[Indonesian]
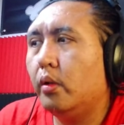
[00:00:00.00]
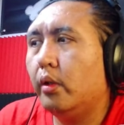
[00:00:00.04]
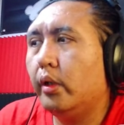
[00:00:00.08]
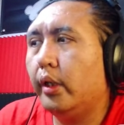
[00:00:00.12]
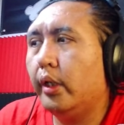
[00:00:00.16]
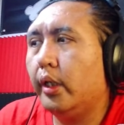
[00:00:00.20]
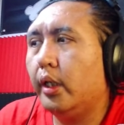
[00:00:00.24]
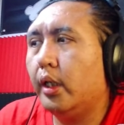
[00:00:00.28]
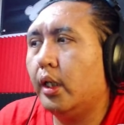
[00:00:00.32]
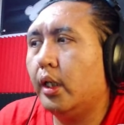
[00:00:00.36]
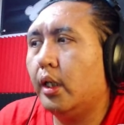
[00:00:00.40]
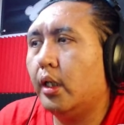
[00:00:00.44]

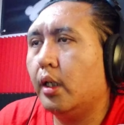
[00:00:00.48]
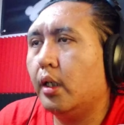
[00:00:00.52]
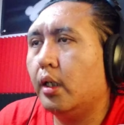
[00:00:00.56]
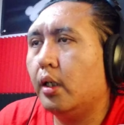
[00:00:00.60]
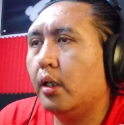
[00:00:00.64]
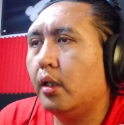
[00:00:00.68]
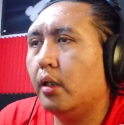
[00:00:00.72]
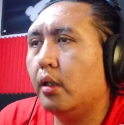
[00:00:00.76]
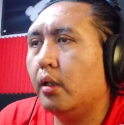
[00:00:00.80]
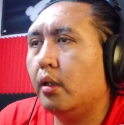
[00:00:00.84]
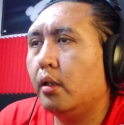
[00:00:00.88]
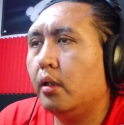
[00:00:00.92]
Oh, iya.
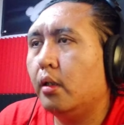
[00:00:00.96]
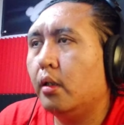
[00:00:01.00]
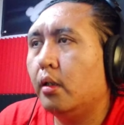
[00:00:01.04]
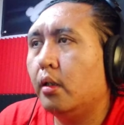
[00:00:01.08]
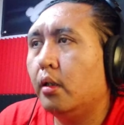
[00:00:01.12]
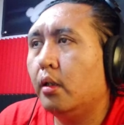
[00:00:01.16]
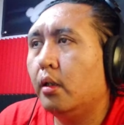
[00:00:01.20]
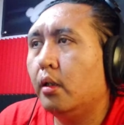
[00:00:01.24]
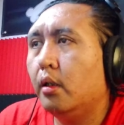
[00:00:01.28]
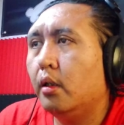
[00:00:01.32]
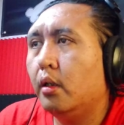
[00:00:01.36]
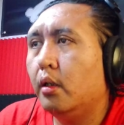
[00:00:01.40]

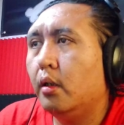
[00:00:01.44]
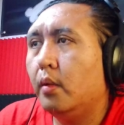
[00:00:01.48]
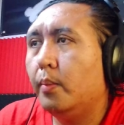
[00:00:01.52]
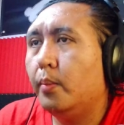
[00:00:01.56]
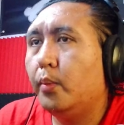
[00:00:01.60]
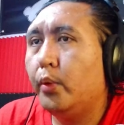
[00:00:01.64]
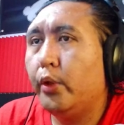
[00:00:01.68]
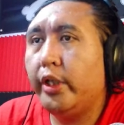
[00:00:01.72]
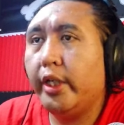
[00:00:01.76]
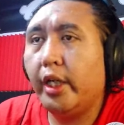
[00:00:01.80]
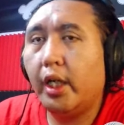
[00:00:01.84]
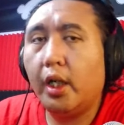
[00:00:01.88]

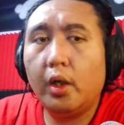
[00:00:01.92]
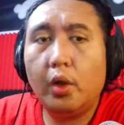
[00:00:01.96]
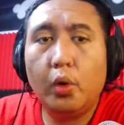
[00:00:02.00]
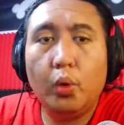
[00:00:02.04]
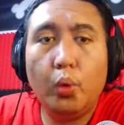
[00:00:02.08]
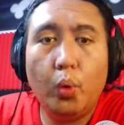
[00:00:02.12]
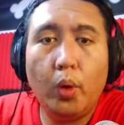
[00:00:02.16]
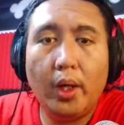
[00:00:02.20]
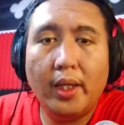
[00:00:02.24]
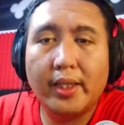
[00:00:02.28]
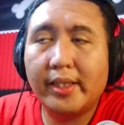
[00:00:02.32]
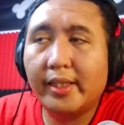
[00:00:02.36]
Punya
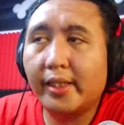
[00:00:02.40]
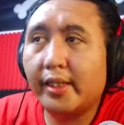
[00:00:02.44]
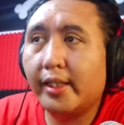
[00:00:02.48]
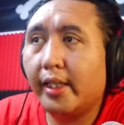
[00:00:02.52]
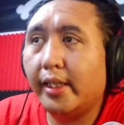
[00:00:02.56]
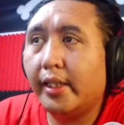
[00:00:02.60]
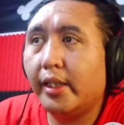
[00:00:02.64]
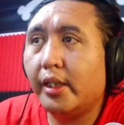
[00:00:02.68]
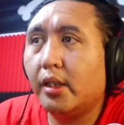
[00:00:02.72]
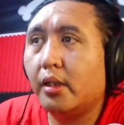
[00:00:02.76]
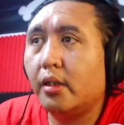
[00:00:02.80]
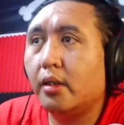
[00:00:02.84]

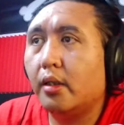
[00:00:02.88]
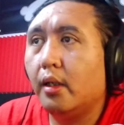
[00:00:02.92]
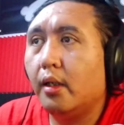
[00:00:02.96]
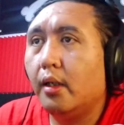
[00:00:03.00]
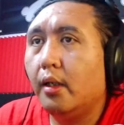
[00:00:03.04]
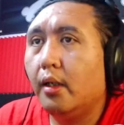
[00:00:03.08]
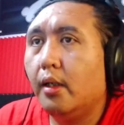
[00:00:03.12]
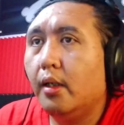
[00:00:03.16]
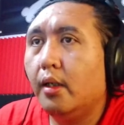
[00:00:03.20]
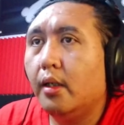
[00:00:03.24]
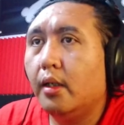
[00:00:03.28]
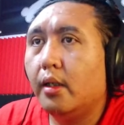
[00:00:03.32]
luas, guys
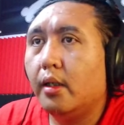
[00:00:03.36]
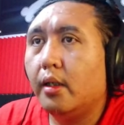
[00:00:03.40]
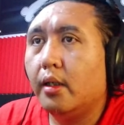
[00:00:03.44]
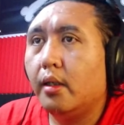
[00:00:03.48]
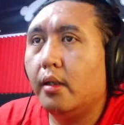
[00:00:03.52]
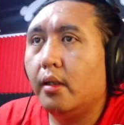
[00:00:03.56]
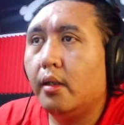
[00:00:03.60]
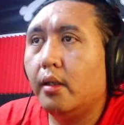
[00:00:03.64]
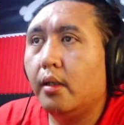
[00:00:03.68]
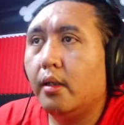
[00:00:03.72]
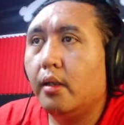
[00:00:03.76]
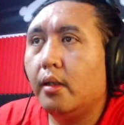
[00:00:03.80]

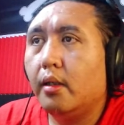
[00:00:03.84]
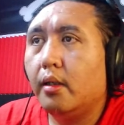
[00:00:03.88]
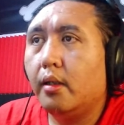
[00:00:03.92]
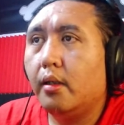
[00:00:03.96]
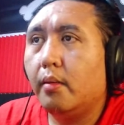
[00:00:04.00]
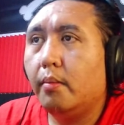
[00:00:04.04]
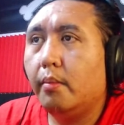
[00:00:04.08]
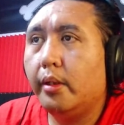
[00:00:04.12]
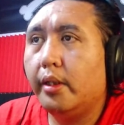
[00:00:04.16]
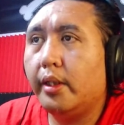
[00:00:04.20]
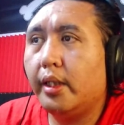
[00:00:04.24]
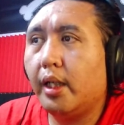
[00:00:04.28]

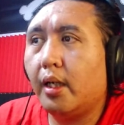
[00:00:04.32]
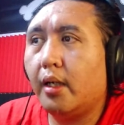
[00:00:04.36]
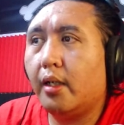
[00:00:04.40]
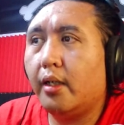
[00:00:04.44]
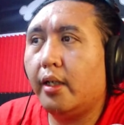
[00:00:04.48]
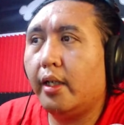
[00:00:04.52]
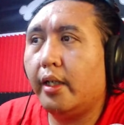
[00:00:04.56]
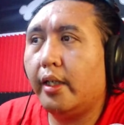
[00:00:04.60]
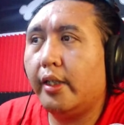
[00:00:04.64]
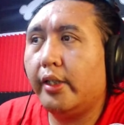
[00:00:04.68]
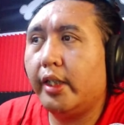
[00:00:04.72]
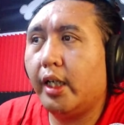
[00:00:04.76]

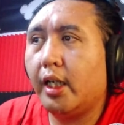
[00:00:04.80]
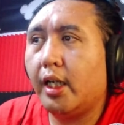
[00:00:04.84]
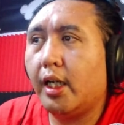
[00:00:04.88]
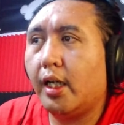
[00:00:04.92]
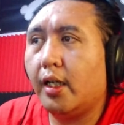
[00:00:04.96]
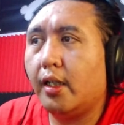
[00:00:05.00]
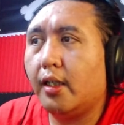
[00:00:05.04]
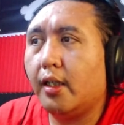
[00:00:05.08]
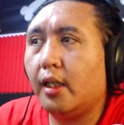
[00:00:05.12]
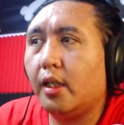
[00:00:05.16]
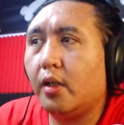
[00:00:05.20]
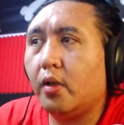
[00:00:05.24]
besar dari
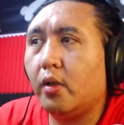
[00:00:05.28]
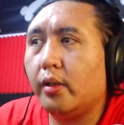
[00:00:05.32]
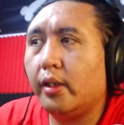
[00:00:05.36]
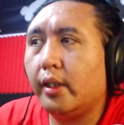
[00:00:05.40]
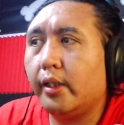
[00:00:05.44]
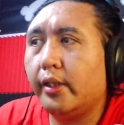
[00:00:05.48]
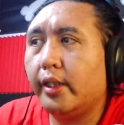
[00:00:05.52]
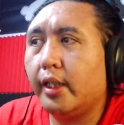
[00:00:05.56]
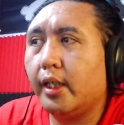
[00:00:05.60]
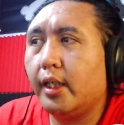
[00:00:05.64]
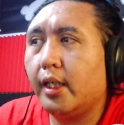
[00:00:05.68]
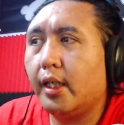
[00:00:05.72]
Jakarta,
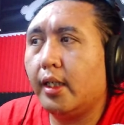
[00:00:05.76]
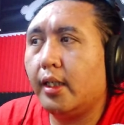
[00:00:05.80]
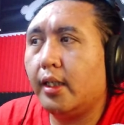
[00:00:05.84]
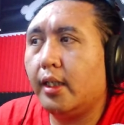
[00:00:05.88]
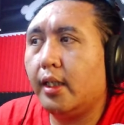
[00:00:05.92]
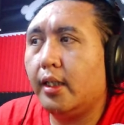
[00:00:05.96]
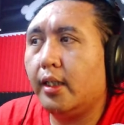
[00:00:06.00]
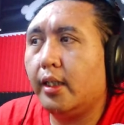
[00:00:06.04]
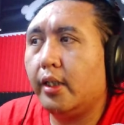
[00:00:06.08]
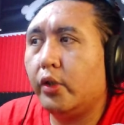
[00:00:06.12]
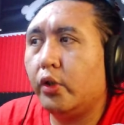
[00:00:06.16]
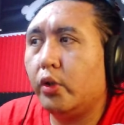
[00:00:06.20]
kota
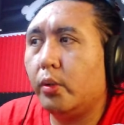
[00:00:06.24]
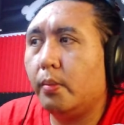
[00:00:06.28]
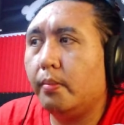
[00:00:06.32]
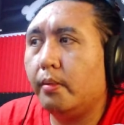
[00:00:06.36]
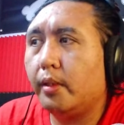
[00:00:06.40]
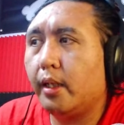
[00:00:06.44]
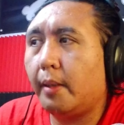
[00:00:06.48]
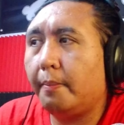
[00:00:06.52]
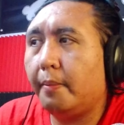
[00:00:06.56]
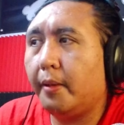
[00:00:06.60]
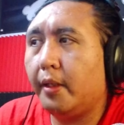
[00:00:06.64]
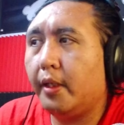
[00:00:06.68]
Jakarta nih,
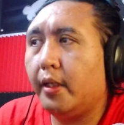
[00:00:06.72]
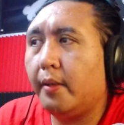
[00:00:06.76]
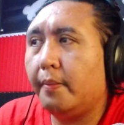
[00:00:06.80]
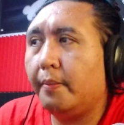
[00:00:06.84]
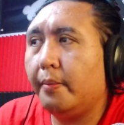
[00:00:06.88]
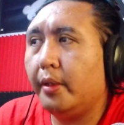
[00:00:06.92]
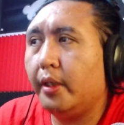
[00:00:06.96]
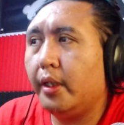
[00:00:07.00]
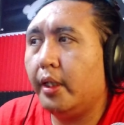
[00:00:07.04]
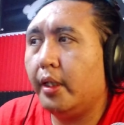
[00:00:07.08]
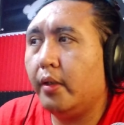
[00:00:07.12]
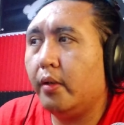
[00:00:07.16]
cum tapi
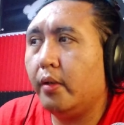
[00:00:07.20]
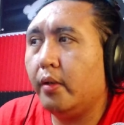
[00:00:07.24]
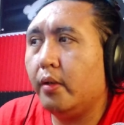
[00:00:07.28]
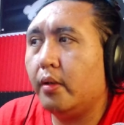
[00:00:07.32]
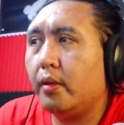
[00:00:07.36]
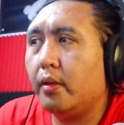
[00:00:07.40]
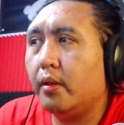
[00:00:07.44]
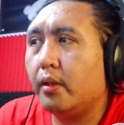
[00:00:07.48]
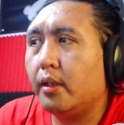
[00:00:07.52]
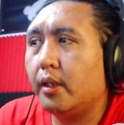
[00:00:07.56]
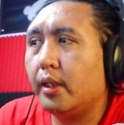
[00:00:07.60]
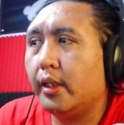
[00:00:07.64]
dia punya
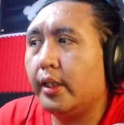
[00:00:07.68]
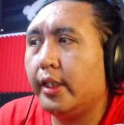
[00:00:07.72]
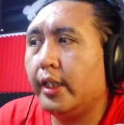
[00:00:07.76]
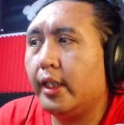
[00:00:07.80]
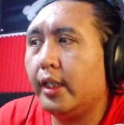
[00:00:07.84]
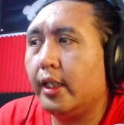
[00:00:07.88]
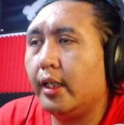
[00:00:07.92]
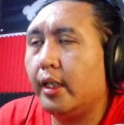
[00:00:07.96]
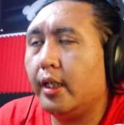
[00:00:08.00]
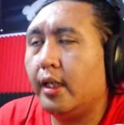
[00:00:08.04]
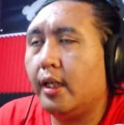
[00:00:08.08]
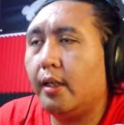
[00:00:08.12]
anu
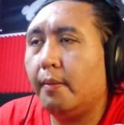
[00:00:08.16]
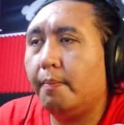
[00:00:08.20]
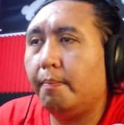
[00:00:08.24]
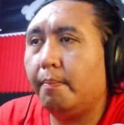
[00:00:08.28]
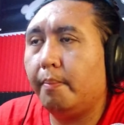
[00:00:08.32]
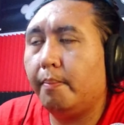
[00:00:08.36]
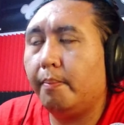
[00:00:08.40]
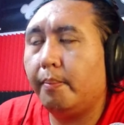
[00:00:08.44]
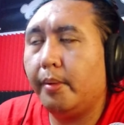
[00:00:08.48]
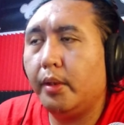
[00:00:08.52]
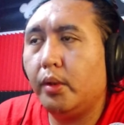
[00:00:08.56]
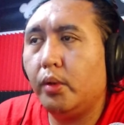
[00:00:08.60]
kecil uh,
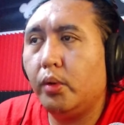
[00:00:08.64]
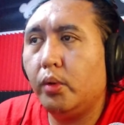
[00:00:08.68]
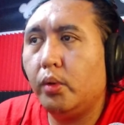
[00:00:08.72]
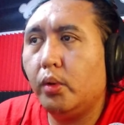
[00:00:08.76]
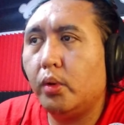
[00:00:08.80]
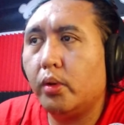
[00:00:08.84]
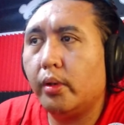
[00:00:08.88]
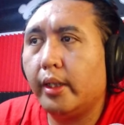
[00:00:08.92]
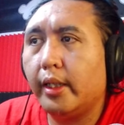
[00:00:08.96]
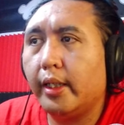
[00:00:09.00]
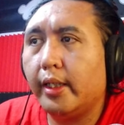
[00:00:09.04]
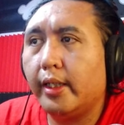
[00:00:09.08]

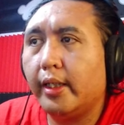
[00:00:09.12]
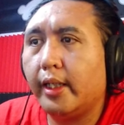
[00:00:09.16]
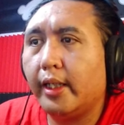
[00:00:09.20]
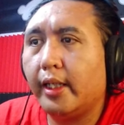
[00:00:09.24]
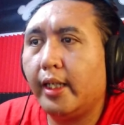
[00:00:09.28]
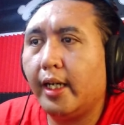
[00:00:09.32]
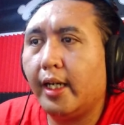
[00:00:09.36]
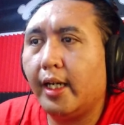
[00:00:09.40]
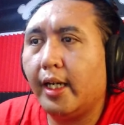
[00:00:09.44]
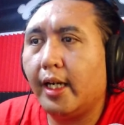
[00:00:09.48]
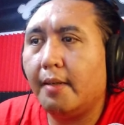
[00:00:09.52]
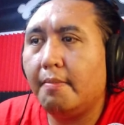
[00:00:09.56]
penduduk dia
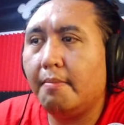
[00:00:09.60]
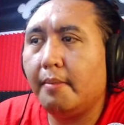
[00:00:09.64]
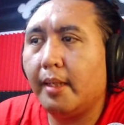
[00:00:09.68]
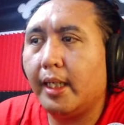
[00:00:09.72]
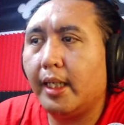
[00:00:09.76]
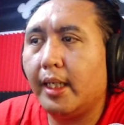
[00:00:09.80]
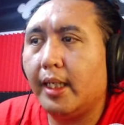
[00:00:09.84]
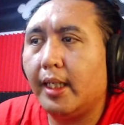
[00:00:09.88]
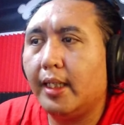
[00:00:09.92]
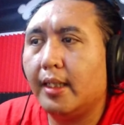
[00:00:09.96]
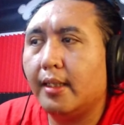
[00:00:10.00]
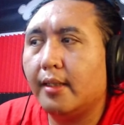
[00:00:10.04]
tidak
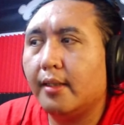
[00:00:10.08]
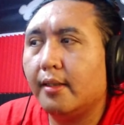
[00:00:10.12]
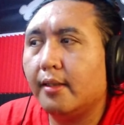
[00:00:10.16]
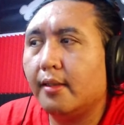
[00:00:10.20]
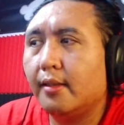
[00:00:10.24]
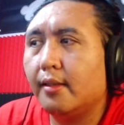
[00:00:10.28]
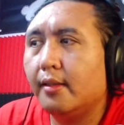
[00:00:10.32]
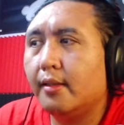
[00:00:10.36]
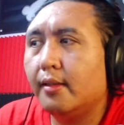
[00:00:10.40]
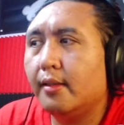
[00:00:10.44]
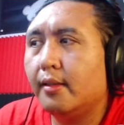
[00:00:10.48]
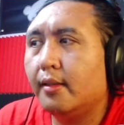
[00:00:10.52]
ramai
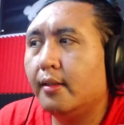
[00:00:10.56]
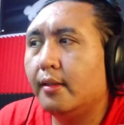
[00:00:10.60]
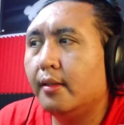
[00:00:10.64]
lah.